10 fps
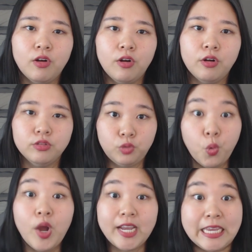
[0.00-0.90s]
어,
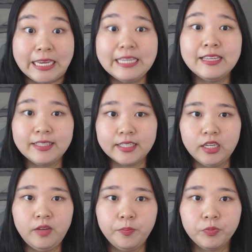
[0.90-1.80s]
공항이
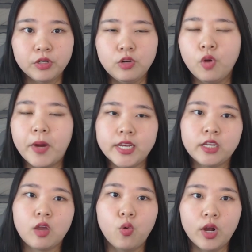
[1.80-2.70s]
있는지, 그리고
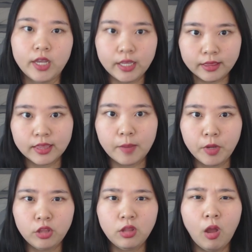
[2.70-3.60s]
만약에 공항이
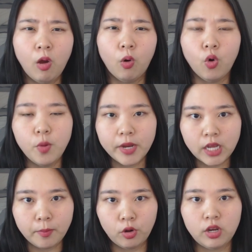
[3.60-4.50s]
있다면
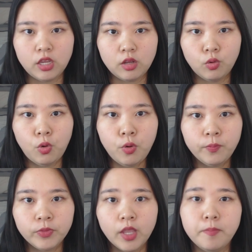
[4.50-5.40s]
얼마나 멀리
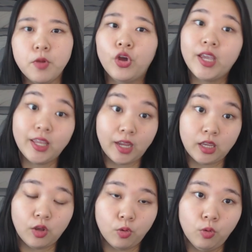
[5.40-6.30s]
있고, 몇 개나
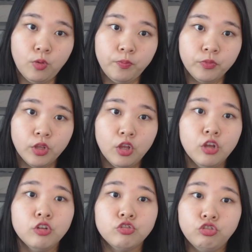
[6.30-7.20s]
있고,
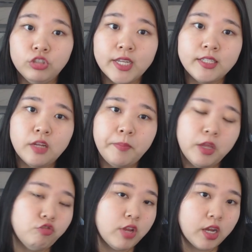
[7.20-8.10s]

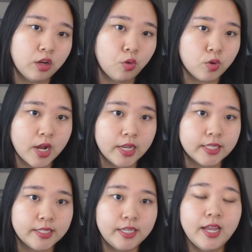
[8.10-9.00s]
국내선만 운행하는
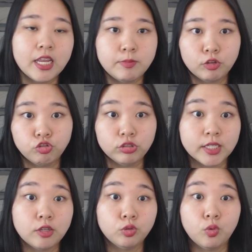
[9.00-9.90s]
공항인지, 아니면
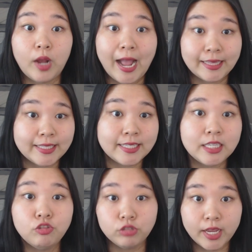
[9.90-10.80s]
국제선도
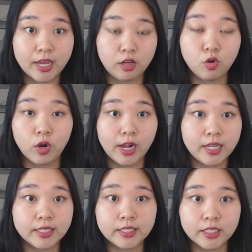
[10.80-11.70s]
같이 운행하는
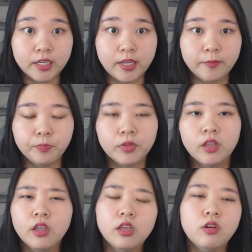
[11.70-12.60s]
공항인지,
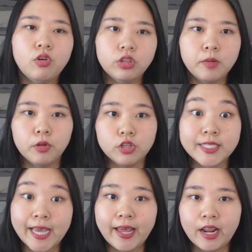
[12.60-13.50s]
이런 것들 먼저
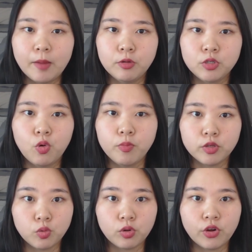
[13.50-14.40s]
잘 알아보시고
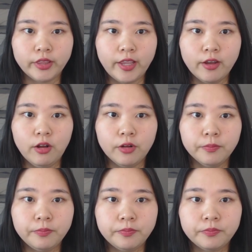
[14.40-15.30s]
오면 좋을 것
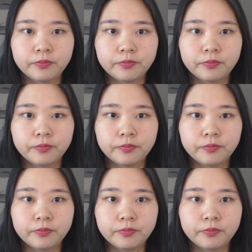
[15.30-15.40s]
같아요.